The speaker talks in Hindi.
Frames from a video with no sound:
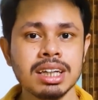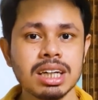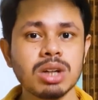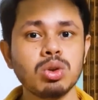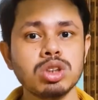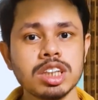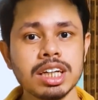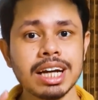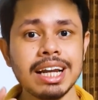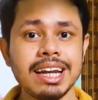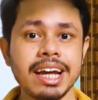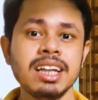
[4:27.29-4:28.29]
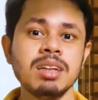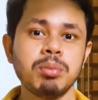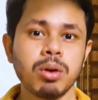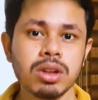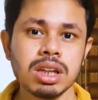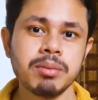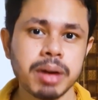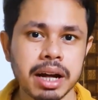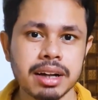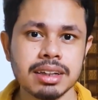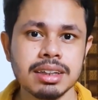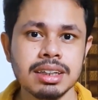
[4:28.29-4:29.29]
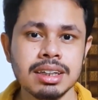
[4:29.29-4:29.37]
कि क्वेश्चन का लेंथ बहुत ही बड़ा है